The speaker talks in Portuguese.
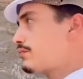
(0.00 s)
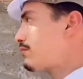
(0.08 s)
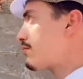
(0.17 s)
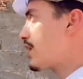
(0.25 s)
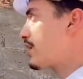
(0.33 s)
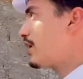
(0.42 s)

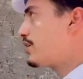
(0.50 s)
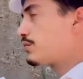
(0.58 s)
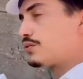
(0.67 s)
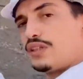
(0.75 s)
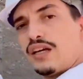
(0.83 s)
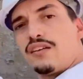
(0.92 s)
que a gente
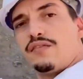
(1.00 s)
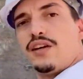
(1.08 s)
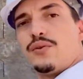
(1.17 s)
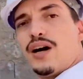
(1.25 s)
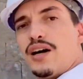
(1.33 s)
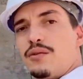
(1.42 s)
consegue ver o
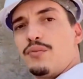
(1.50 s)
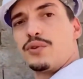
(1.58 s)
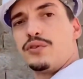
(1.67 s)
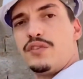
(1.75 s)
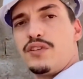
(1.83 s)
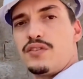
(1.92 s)
arrimo do
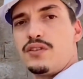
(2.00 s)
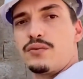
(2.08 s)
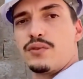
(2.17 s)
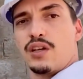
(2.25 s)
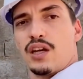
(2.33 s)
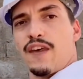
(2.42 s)
vizinho
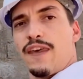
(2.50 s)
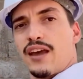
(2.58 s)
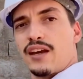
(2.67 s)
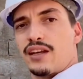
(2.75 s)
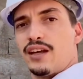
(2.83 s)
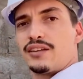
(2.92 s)

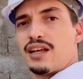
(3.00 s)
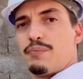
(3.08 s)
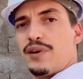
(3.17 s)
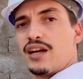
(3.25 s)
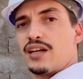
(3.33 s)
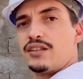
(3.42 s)
que ele está
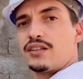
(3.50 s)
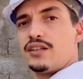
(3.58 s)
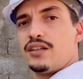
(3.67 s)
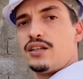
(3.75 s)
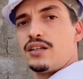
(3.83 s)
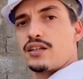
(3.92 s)
pegando
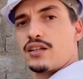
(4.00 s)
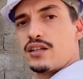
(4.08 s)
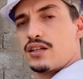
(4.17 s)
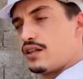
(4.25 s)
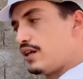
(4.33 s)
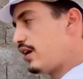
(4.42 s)
aqui,
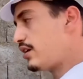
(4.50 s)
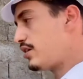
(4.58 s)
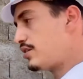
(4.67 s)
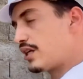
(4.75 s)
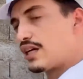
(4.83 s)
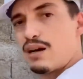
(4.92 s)
né? E a gente
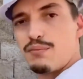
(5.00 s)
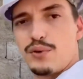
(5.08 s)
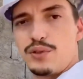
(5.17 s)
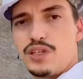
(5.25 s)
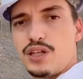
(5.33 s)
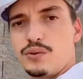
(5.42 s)
acabou
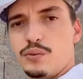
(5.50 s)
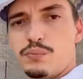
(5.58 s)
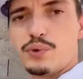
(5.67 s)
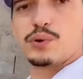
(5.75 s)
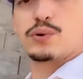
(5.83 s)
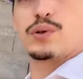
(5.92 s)
tirando um
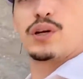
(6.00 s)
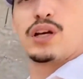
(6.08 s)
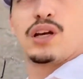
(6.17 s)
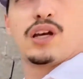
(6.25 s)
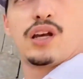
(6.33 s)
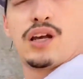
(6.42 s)
pouco
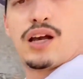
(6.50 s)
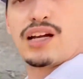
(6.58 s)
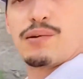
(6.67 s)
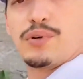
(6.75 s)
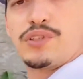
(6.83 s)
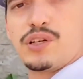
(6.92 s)
acabou
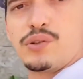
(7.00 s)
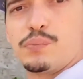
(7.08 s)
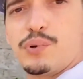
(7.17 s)
tirando um pouco